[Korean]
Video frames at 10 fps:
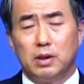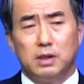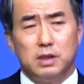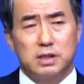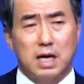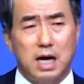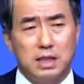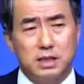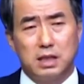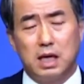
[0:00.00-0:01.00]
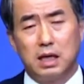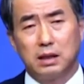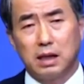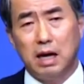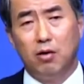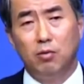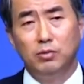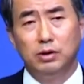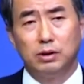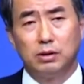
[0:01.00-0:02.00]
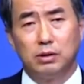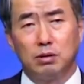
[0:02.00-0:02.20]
이 사지가 다 없는